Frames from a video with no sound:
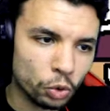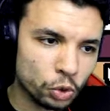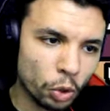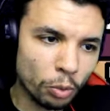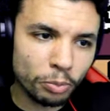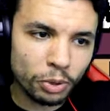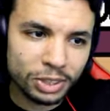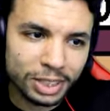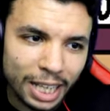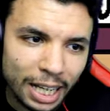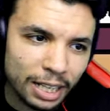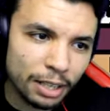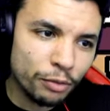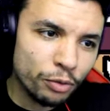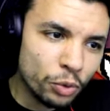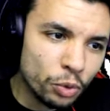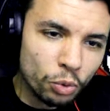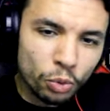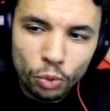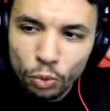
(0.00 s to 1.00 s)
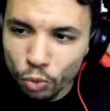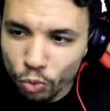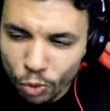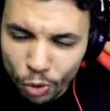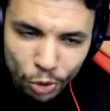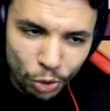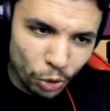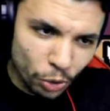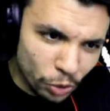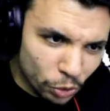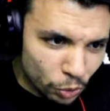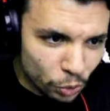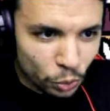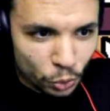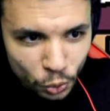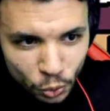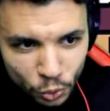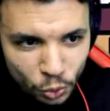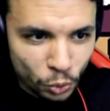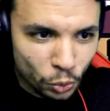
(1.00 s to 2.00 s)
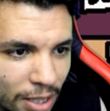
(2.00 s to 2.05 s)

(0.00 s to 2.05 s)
On s'ambiance, les vous Wouhou!